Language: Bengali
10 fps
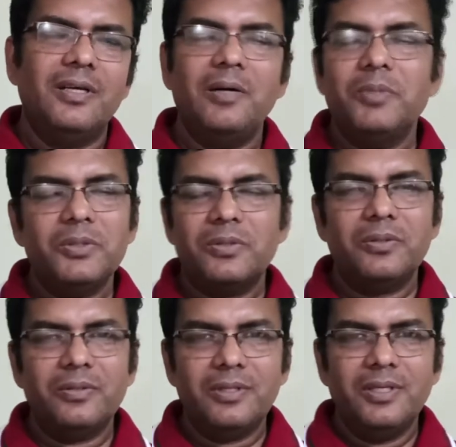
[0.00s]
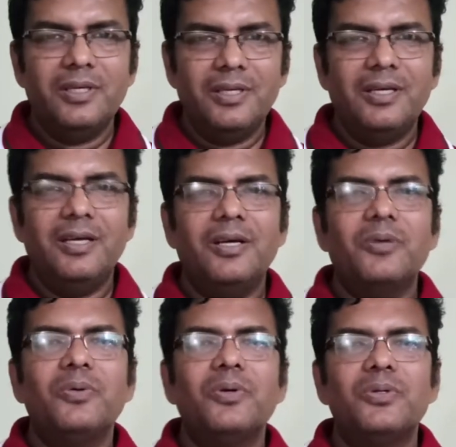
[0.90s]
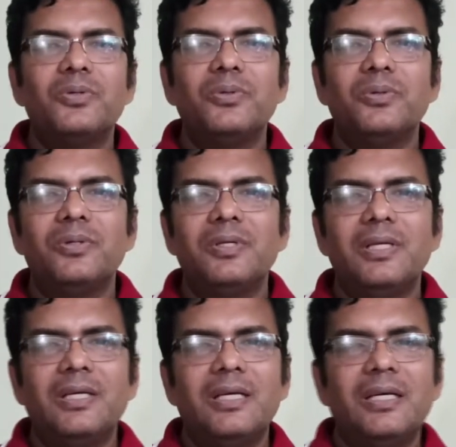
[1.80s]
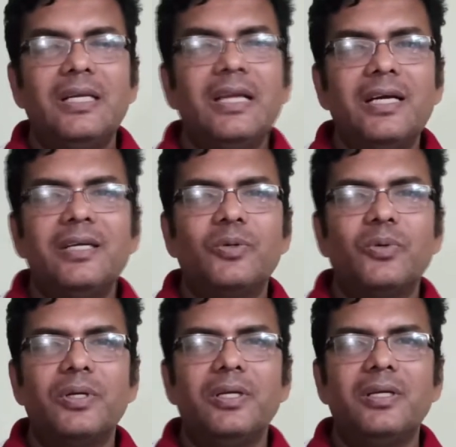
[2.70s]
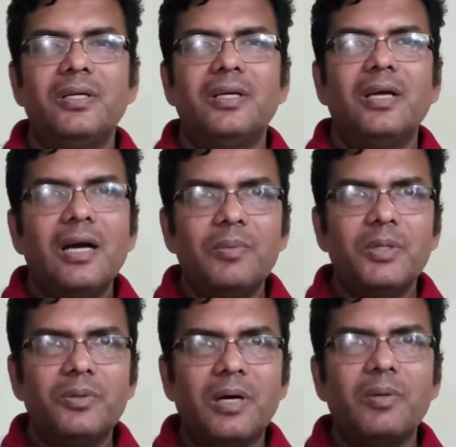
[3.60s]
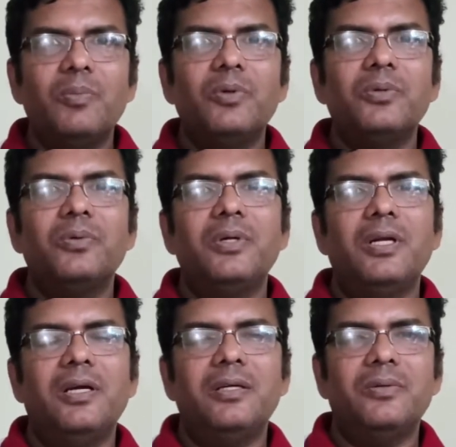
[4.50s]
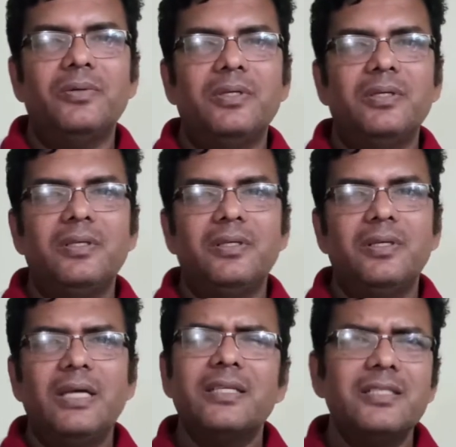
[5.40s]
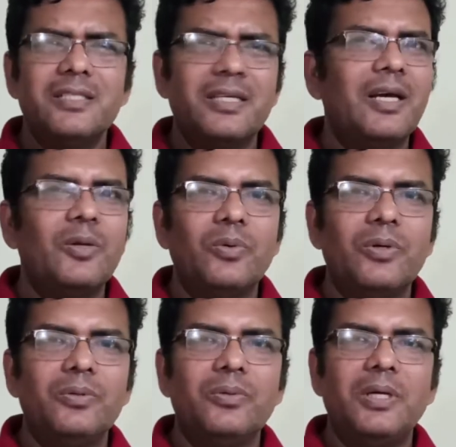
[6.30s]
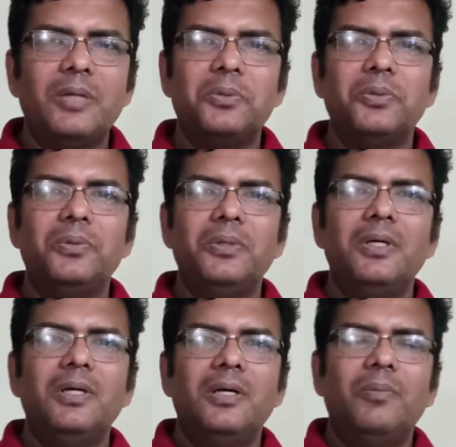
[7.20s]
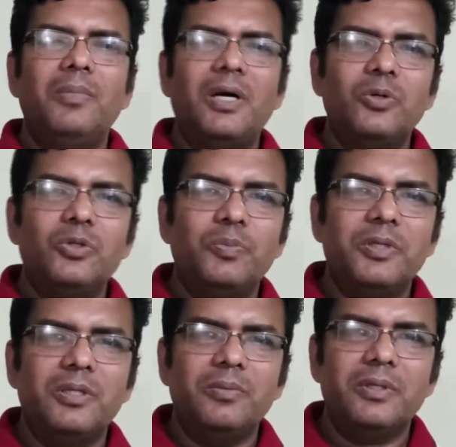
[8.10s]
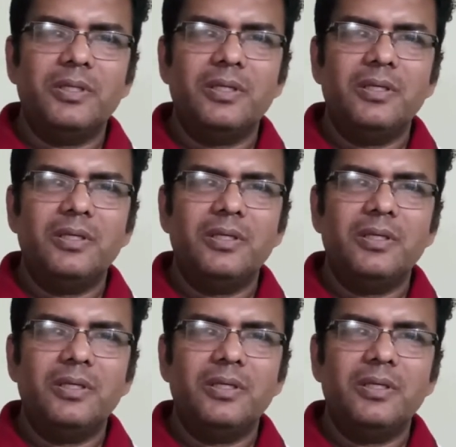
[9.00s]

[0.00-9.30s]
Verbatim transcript: আমরা যখন কোনো কিছু লার্ন করি আমি কিন্তু আমার মতো করে লার্ন করি একটা জিনিস খেয়াল করেন তো এত মানুষ পৃথিবীতে